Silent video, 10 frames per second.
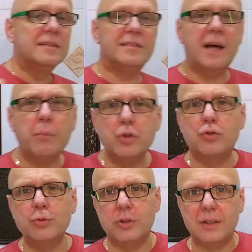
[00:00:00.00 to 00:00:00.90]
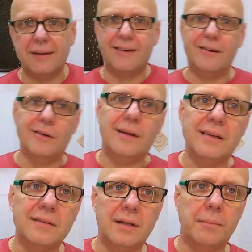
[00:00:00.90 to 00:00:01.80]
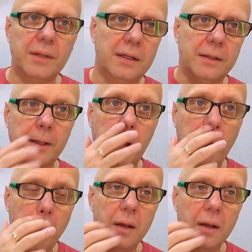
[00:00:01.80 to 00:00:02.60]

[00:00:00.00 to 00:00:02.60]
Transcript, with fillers: Samo czucie tego golenia jest dla mnie inne.